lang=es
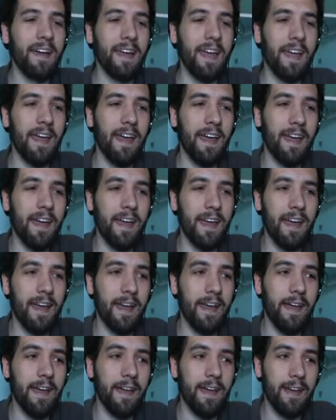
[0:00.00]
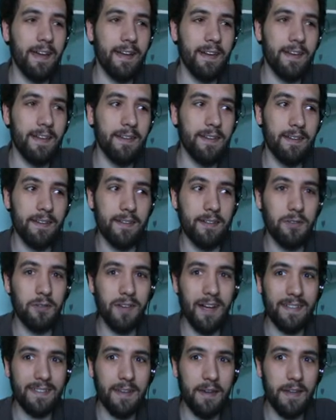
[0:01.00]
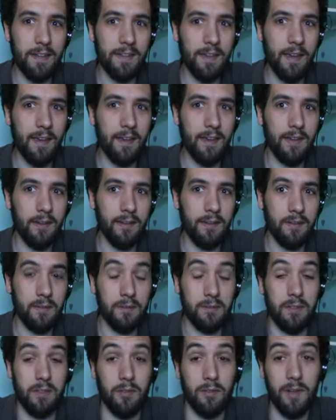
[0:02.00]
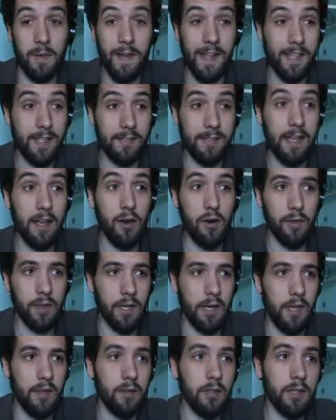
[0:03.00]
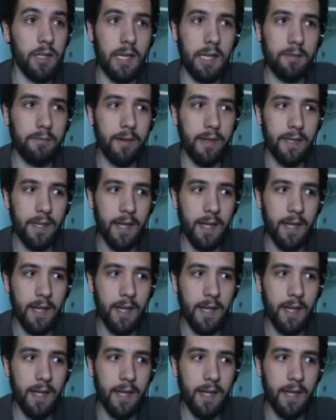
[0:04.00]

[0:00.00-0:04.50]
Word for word: que nunca sabes si es, seguramente sea el ordenador, que le,